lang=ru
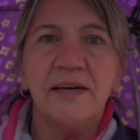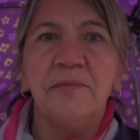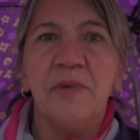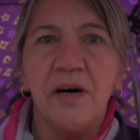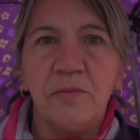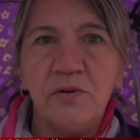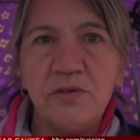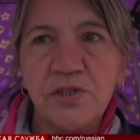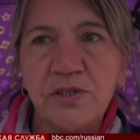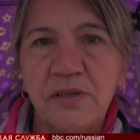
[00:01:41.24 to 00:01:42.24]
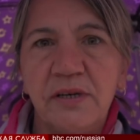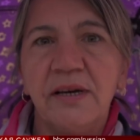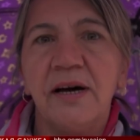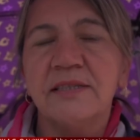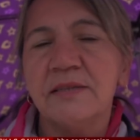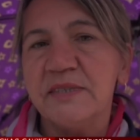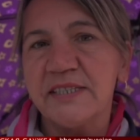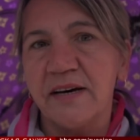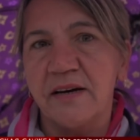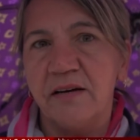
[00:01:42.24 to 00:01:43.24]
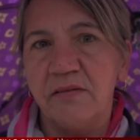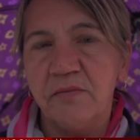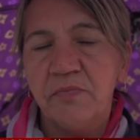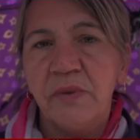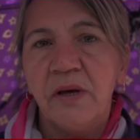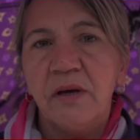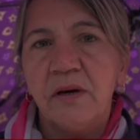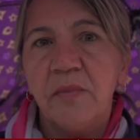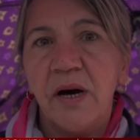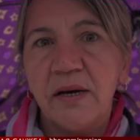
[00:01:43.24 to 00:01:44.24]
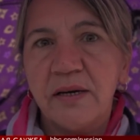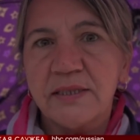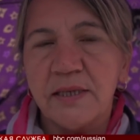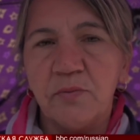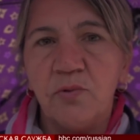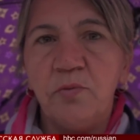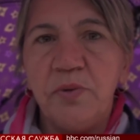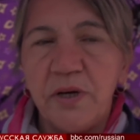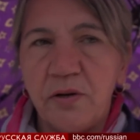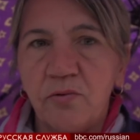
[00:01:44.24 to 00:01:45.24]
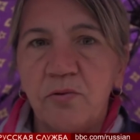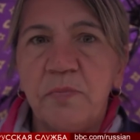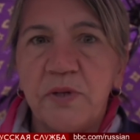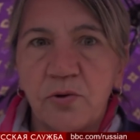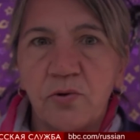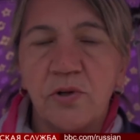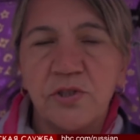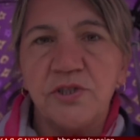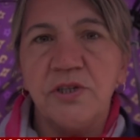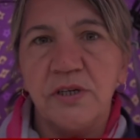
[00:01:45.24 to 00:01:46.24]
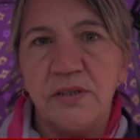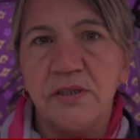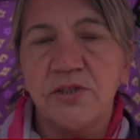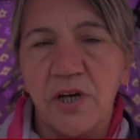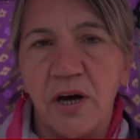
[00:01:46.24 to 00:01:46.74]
Меня зовут Златка Имамович, я из Сараева. Мой сын был убит во время осады Сараева.